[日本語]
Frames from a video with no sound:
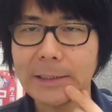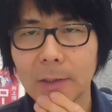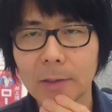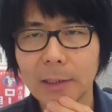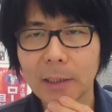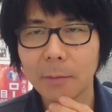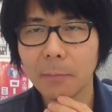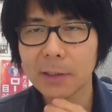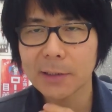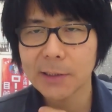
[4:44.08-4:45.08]

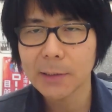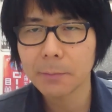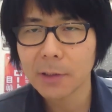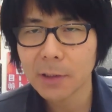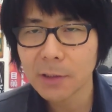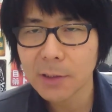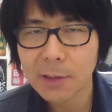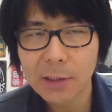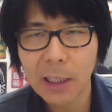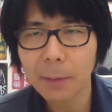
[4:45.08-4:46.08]

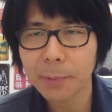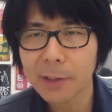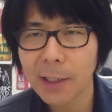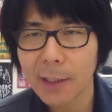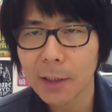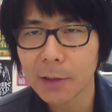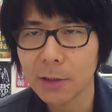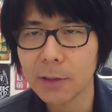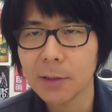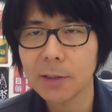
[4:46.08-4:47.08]
マッチングアプリ大
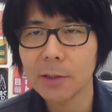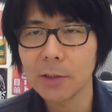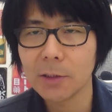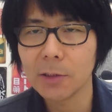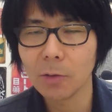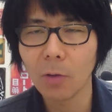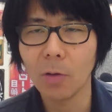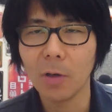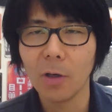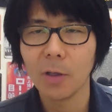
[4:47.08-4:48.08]
学
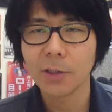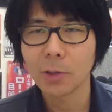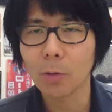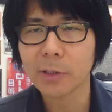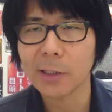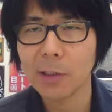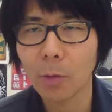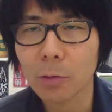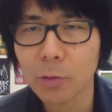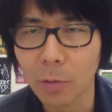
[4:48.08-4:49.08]
の調査に
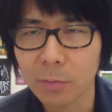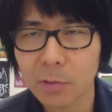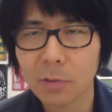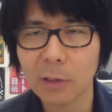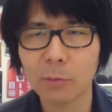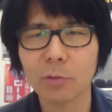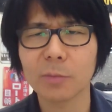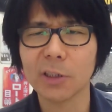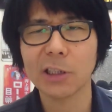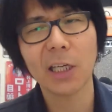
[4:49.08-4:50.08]
よると、でもそ
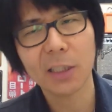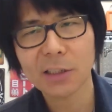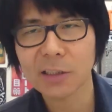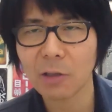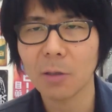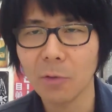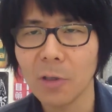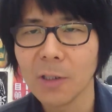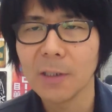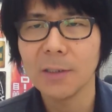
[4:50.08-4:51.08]
の知らへんしさ俺
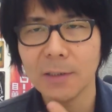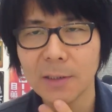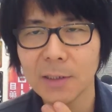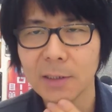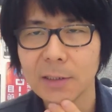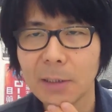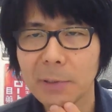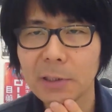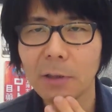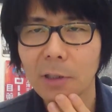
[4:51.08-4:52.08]
も、で
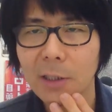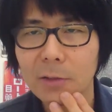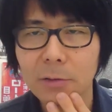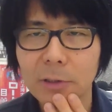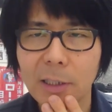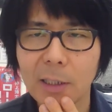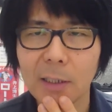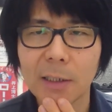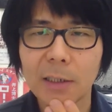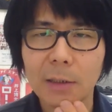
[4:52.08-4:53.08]
また俺がそのなん
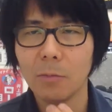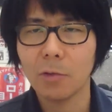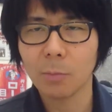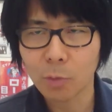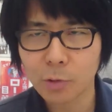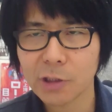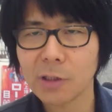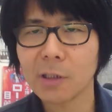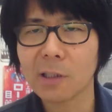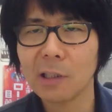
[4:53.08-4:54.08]
か俺も独身
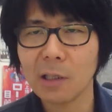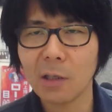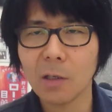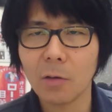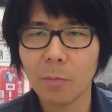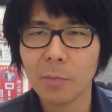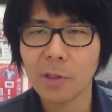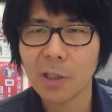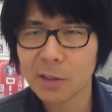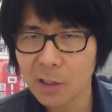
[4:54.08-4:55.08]
なんだから
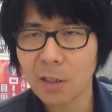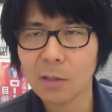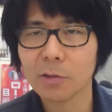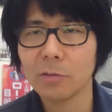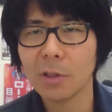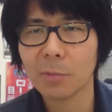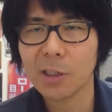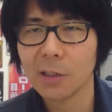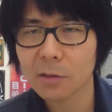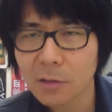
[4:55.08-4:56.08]
みんなさそんなも
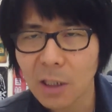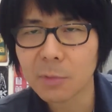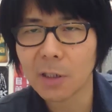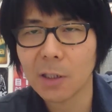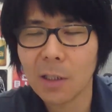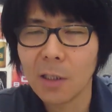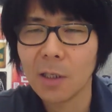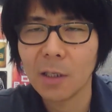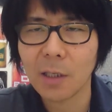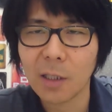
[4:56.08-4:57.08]
気にすんなみたいな
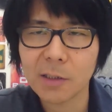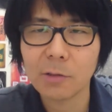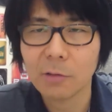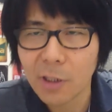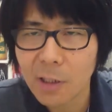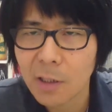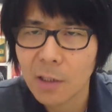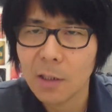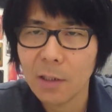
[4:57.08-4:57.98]
感じのね、